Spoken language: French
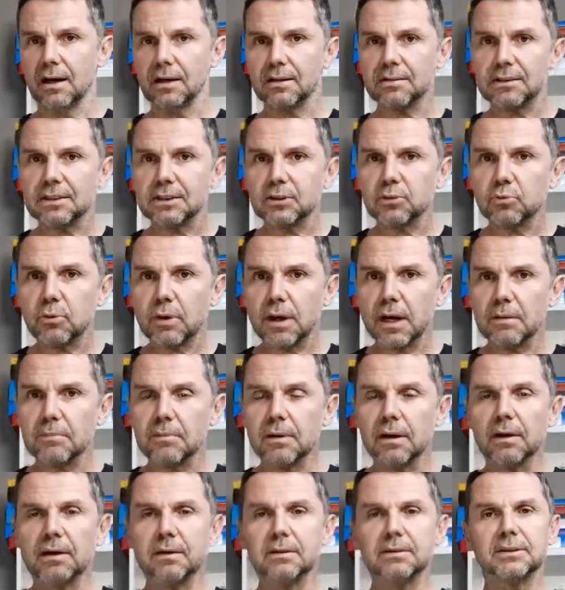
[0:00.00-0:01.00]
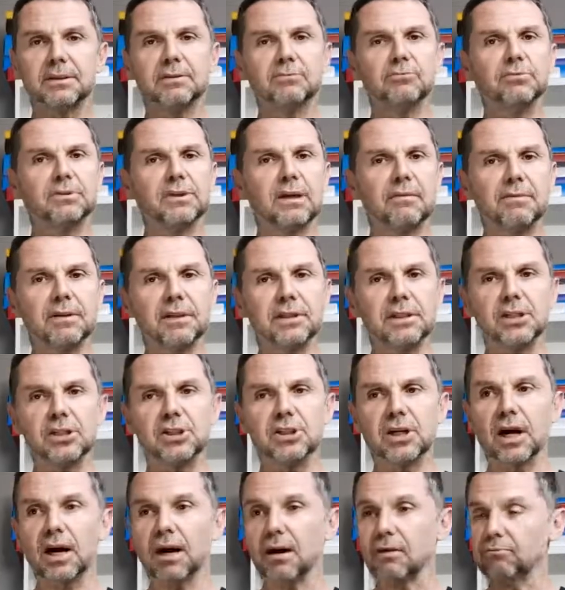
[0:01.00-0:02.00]
un site web, si vous avez
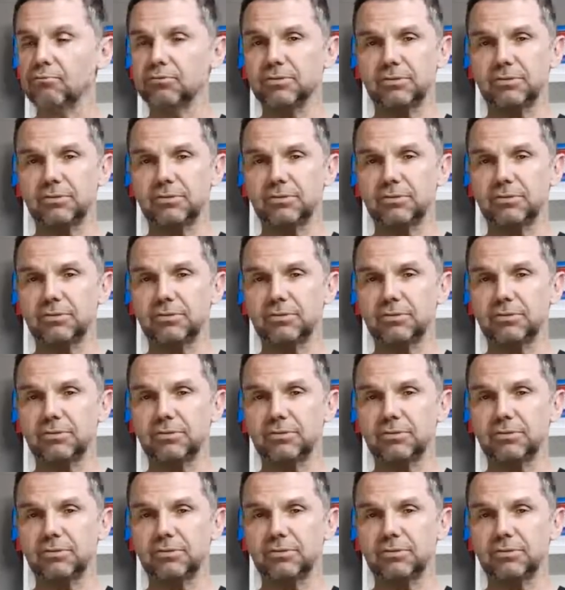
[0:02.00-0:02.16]
déjà,